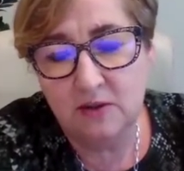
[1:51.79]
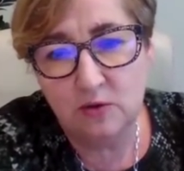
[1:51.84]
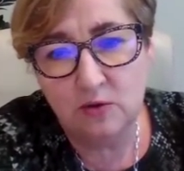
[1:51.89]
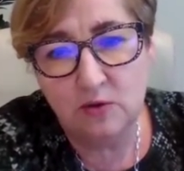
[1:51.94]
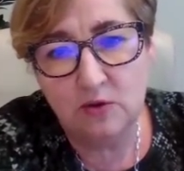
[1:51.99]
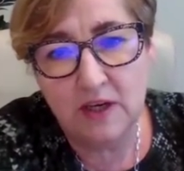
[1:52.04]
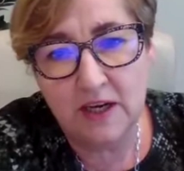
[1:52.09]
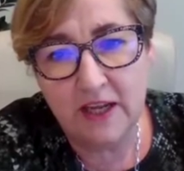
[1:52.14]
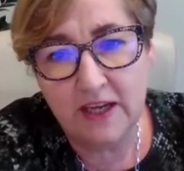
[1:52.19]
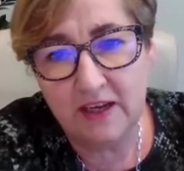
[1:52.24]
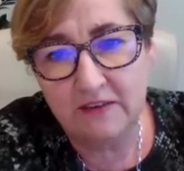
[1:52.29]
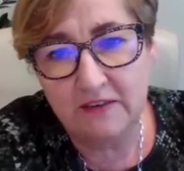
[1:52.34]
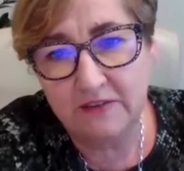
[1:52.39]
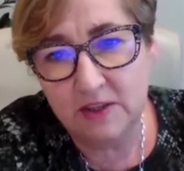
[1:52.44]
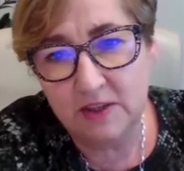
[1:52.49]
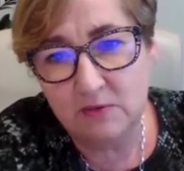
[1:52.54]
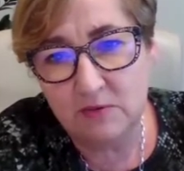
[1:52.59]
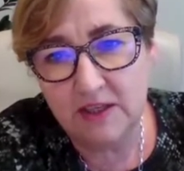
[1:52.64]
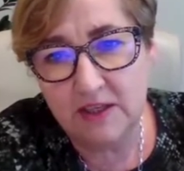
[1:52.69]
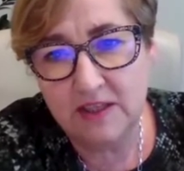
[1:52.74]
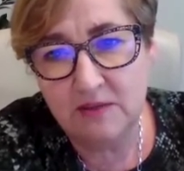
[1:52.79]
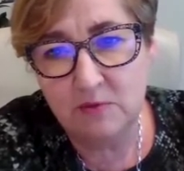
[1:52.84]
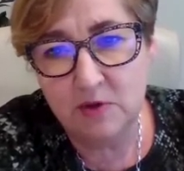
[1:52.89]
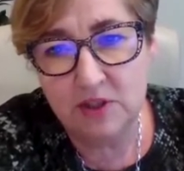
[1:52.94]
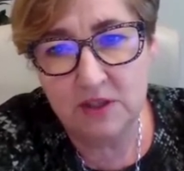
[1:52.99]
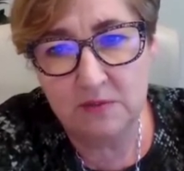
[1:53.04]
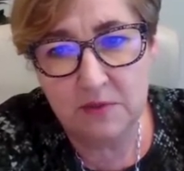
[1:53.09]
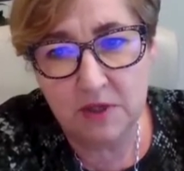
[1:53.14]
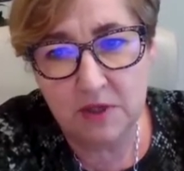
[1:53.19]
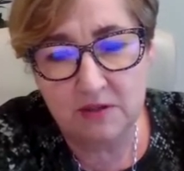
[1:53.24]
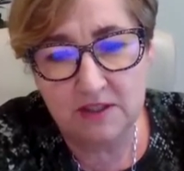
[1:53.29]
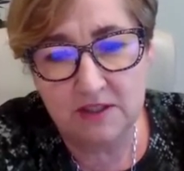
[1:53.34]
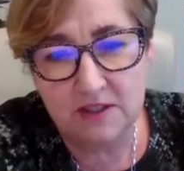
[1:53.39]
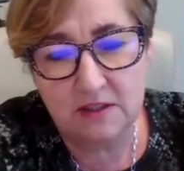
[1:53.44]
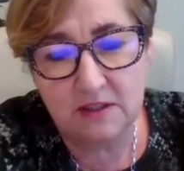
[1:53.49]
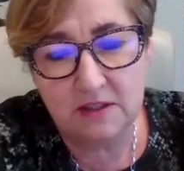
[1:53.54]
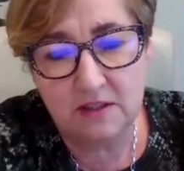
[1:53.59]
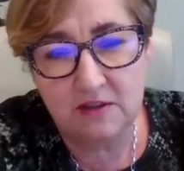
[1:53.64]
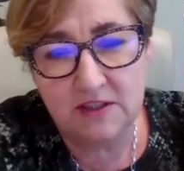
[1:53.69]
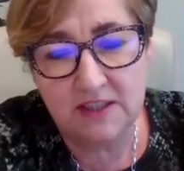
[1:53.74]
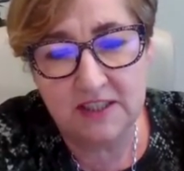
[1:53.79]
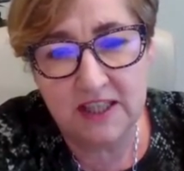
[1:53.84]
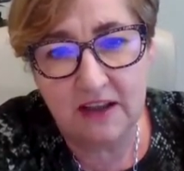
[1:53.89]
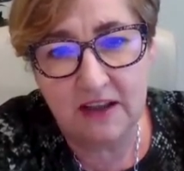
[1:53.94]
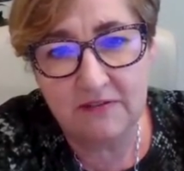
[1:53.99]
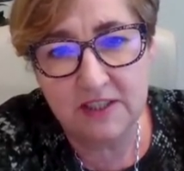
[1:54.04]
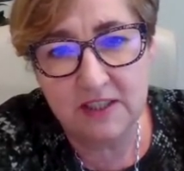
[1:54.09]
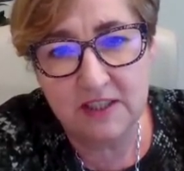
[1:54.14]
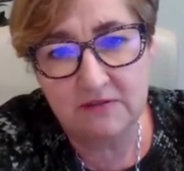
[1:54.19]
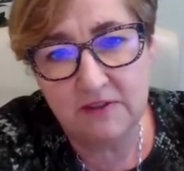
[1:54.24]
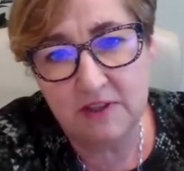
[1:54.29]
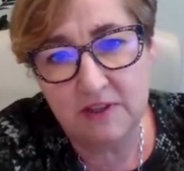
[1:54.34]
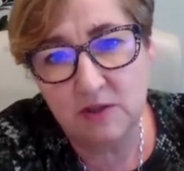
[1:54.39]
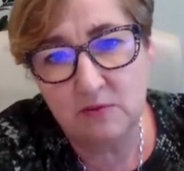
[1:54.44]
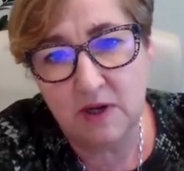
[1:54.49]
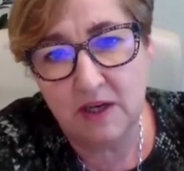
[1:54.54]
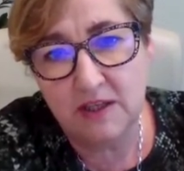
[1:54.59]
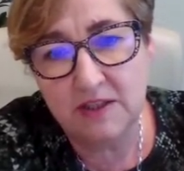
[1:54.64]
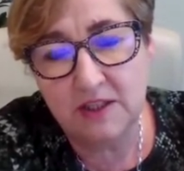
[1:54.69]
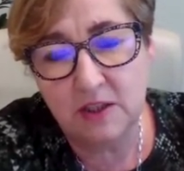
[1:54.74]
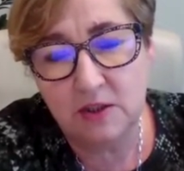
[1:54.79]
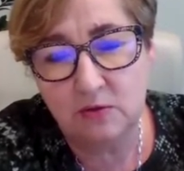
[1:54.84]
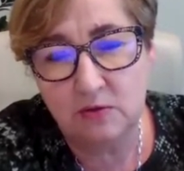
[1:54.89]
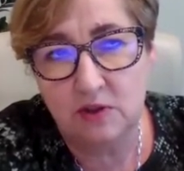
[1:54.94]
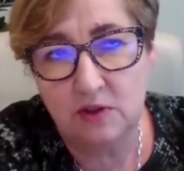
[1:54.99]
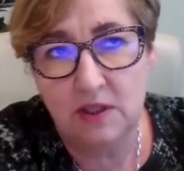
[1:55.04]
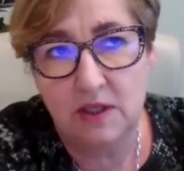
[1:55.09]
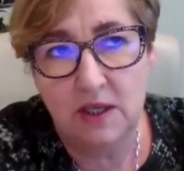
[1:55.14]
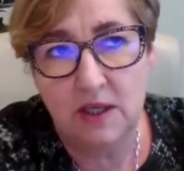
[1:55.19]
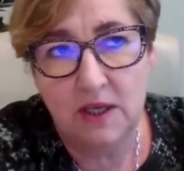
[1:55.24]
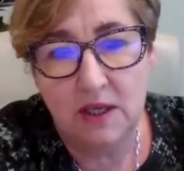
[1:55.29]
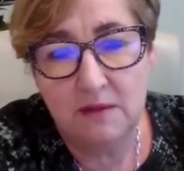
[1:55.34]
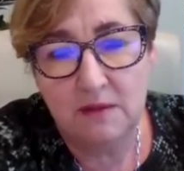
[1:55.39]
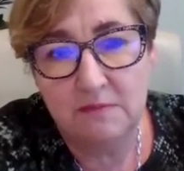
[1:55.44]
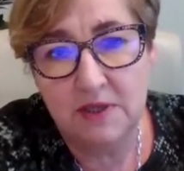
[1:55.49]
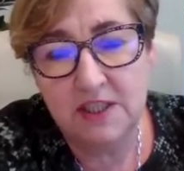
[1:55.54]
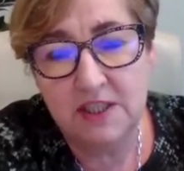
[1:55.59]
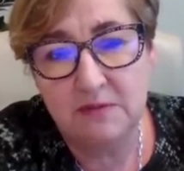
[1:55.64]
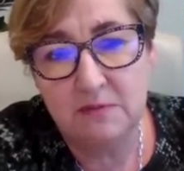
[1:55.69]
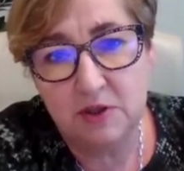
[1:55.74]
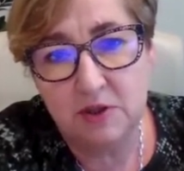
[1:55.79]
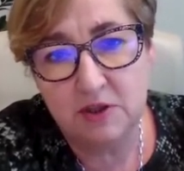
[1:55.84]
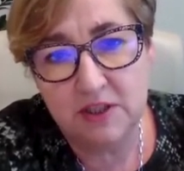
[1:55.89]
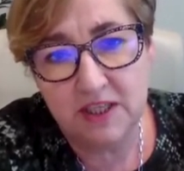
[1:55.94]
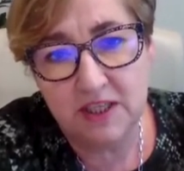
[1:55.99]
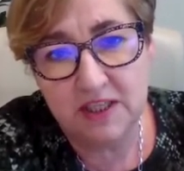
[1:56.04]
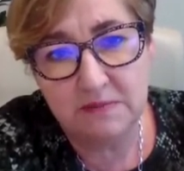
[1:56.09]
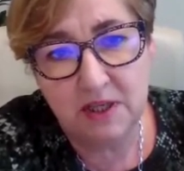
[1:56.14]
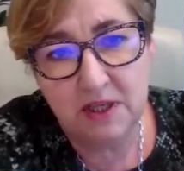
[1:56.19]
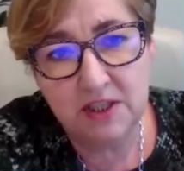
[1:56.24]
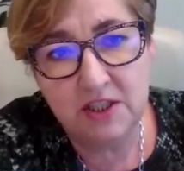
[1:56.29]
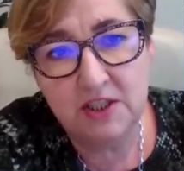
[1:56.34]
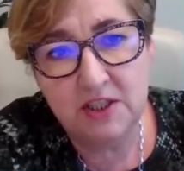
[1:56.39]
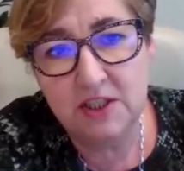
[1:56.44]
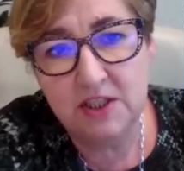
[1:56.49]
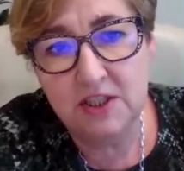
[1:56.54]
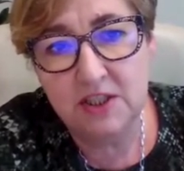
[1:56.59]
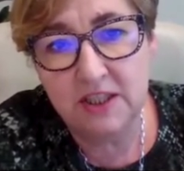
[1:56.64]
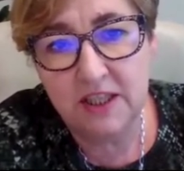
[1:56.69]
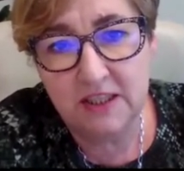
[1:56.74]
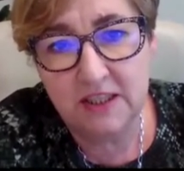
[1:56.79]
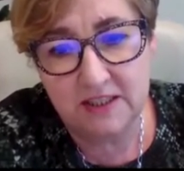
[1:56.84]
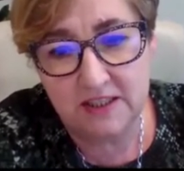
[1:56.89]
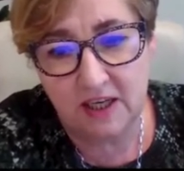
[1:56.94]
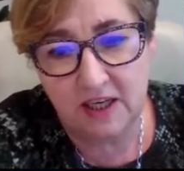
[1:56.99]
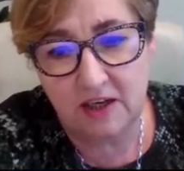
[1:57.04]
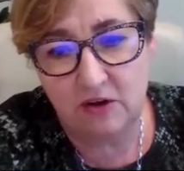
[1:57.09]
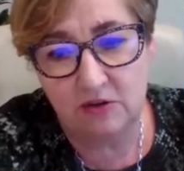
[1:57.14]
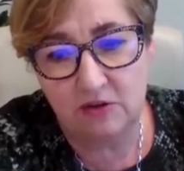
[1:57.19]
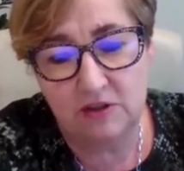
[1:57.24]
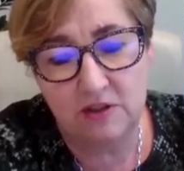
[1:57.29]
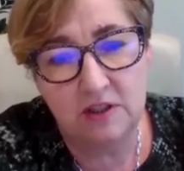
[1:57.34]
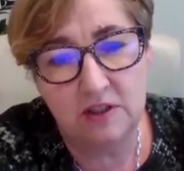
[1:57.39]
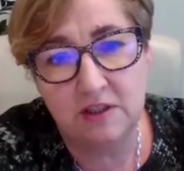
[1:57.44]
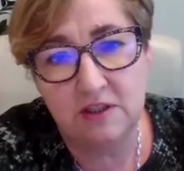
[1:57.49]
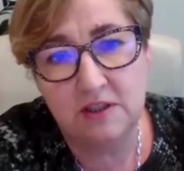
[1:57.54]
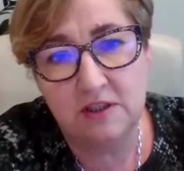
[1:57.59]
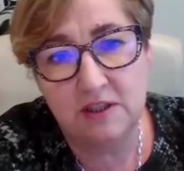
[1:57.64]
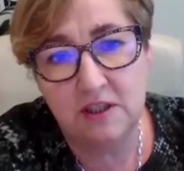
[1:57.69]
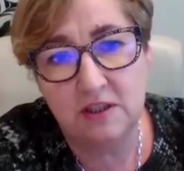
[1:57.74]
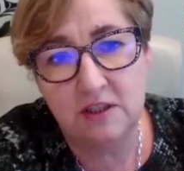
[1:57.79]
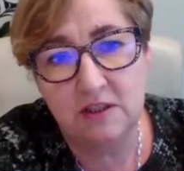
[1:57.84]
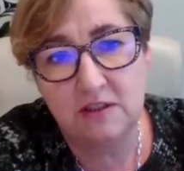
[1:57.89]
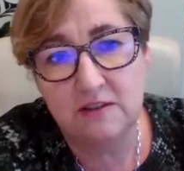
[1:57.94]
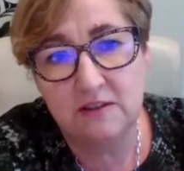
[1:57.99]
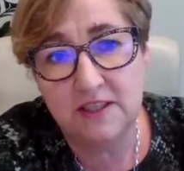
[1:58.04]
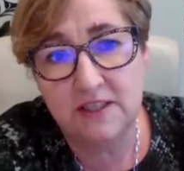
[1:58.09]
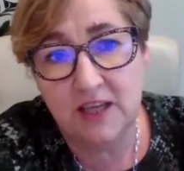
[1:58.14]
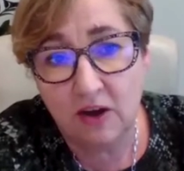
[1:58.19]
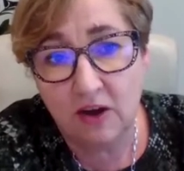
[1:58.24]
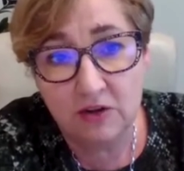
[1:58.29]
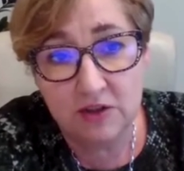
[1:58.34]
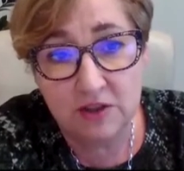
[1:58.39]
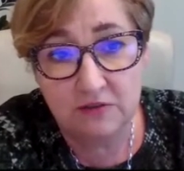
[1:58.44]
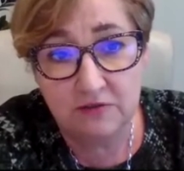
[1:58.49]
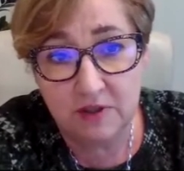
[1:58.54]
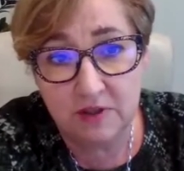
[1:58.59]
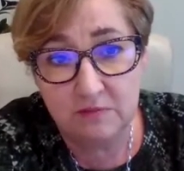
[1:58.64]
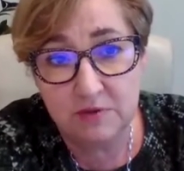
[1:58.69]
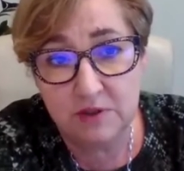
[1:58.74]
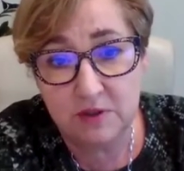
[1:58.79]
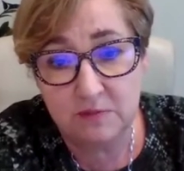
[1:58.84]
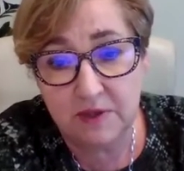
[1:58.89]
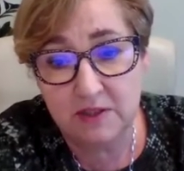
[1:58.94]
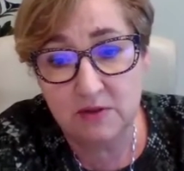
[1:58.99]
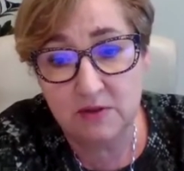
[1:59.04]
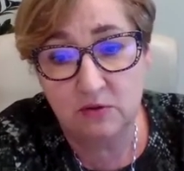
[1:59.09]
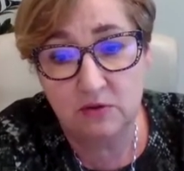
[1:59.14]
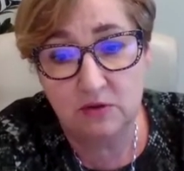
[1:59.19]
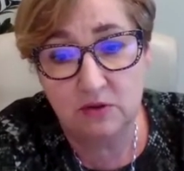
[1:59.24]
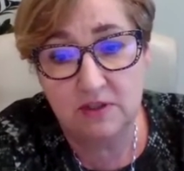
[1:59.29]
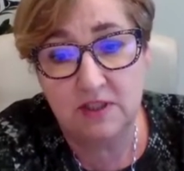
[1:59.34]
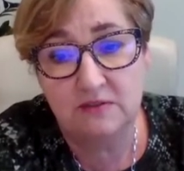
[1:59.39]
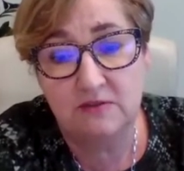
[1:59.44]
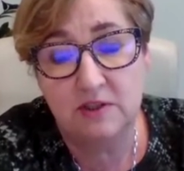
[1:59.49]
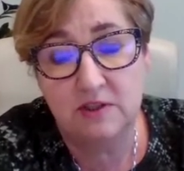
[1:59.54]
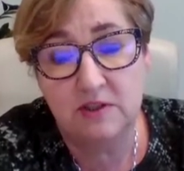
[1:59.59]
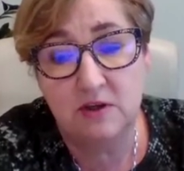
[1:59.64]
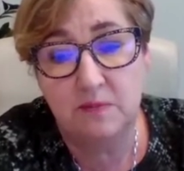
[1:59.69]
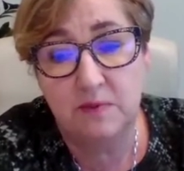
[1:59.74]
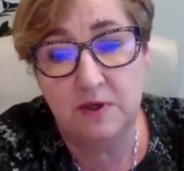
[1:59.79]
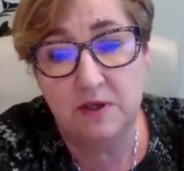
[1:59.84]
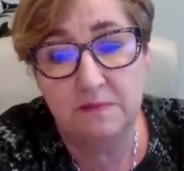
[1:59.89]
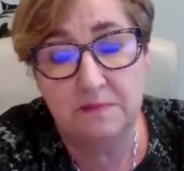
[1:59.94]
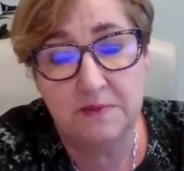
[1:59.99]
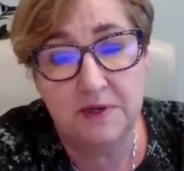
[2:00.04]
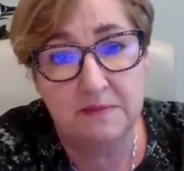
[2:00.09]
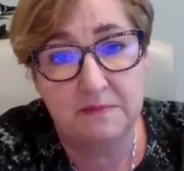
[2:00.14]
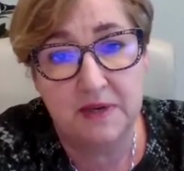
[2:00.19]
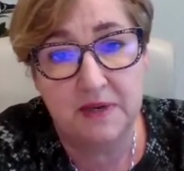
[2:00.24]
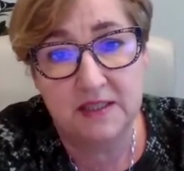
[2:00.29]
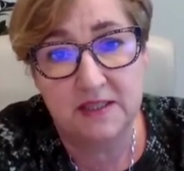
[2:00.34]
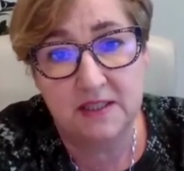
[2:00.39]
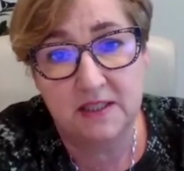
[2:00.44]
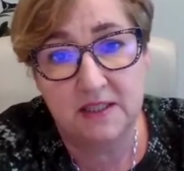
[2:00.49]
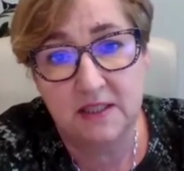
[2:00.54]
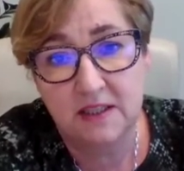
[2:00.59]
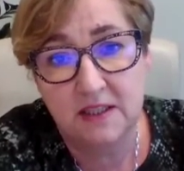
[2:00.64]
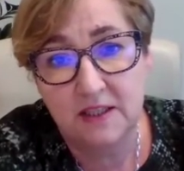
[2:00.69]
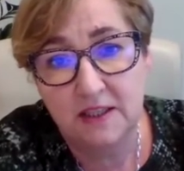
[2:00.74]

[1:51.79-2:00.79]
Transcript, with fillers: który lek ewentualnie możemy odstawić, ewentualnie który będzie można zmienić czy kiedy zachodzi, czy zachodzi w tym przypadku to zjawisko polipragmazji?